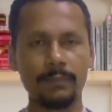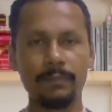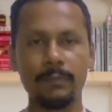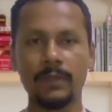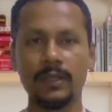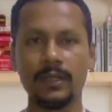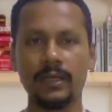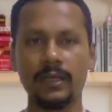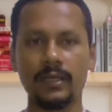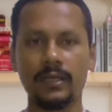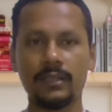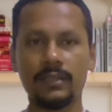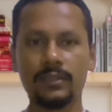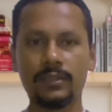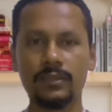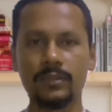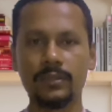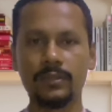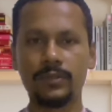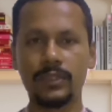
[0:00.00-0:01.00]
আপনার
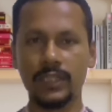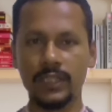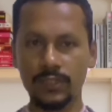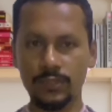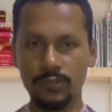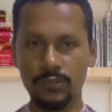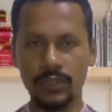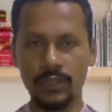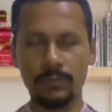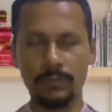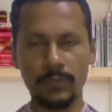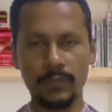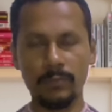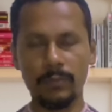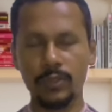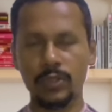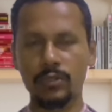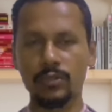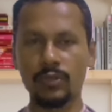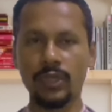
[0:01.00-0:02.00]
চিকিৎসকের
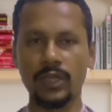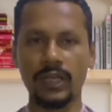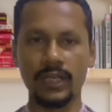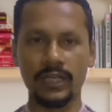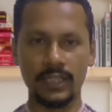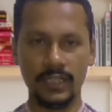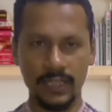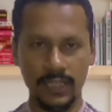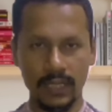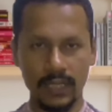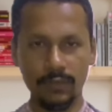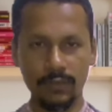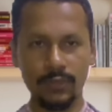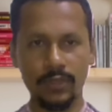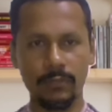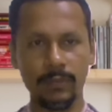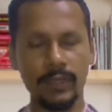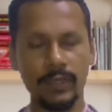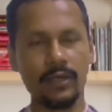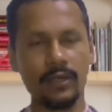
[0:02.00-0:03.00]
পরামর্শ নেওয়ার একটি কারণ
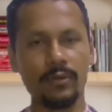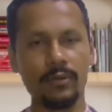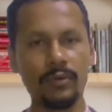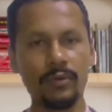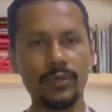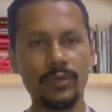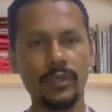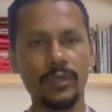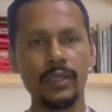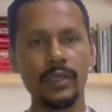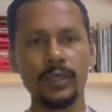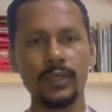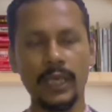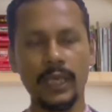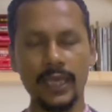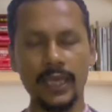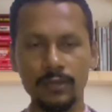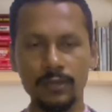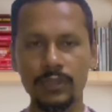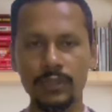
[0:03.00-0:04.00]
হবে কারণ
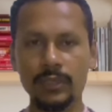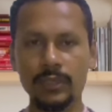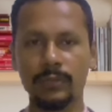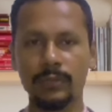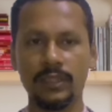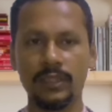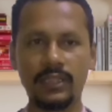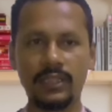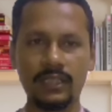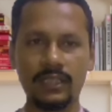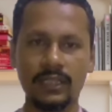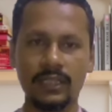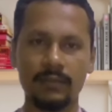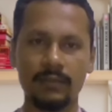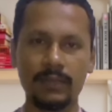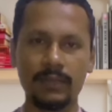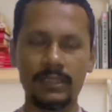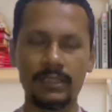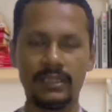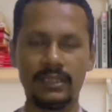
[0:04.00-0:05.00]
এই ক্ষুধামন্দা
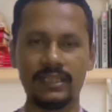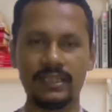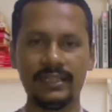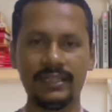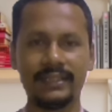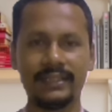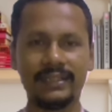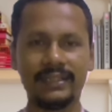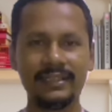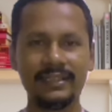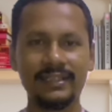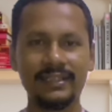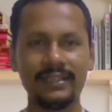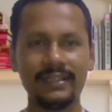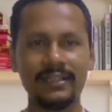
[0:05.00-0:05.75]
থেকেই বাচ্চাদের